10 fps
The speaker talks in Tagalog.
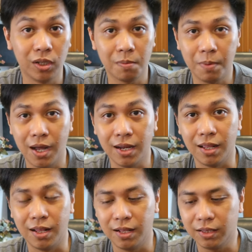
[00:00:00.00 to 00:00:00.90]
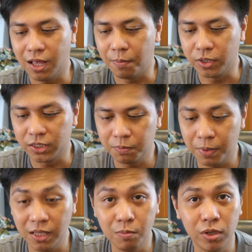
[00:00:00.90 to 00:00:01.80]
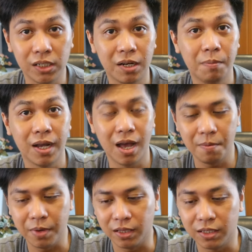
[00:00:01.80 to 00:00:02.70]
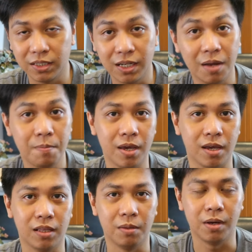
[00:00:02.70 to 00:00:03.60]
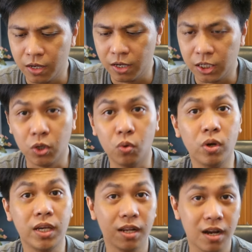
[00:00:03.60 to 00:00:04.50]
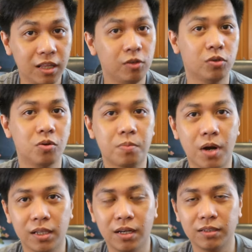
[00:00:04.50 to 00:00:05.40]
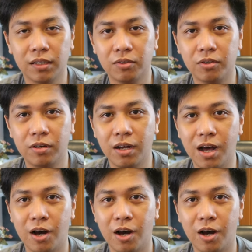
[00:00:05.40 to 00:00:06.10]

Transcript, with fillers: yung solar panel. Tapos pwede mo na siyang magamit sa gabi. So kung i-rate ko tong product na to,